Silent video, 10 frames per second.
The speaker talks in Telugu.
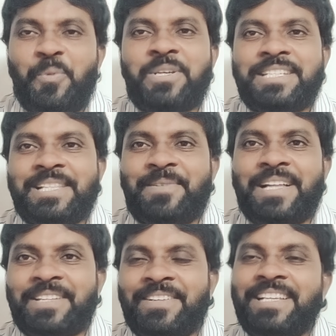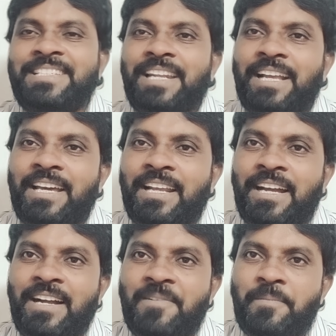పూసింది మాత్రం ఈ
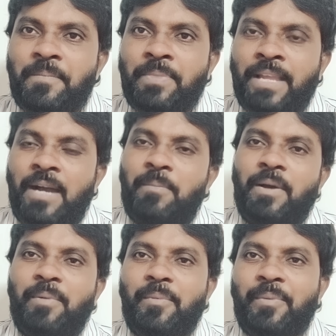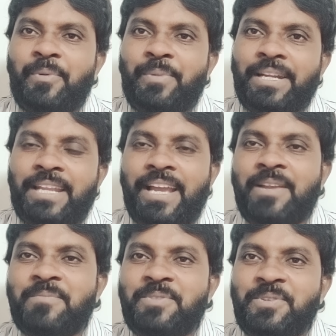సర్కార్కా బాబా
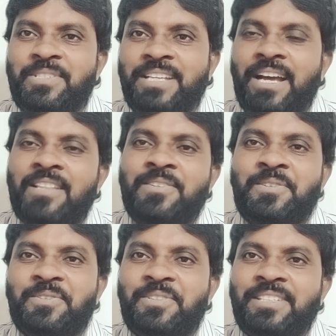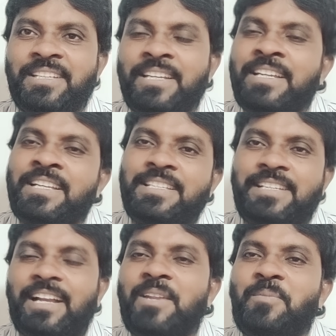టైం చూసి అదును చూసి
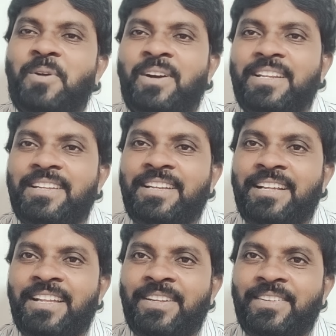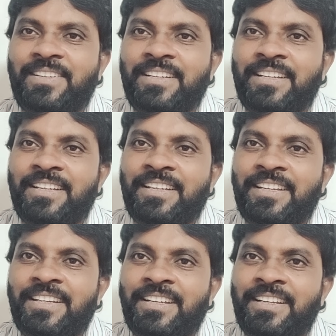జగన్మోహన్ రెడ్డి గారు
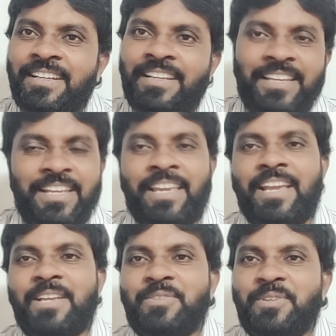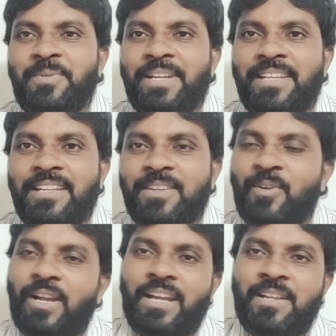ఈ కేసులు పెట్టి
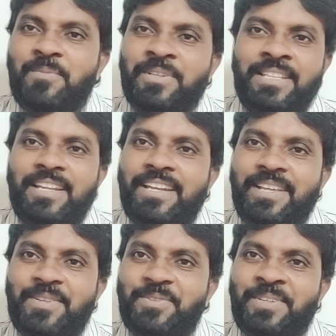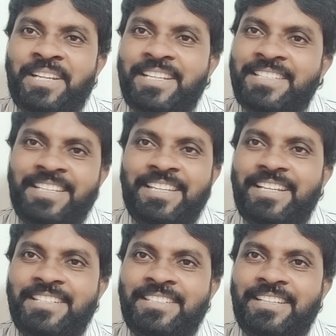నొక్కడం మొదలెట్టారు చూడండి
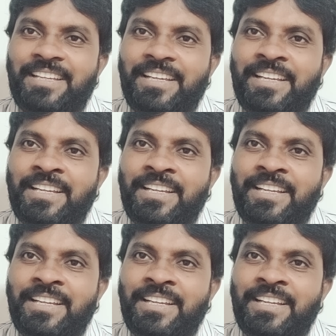సీరియస్లీ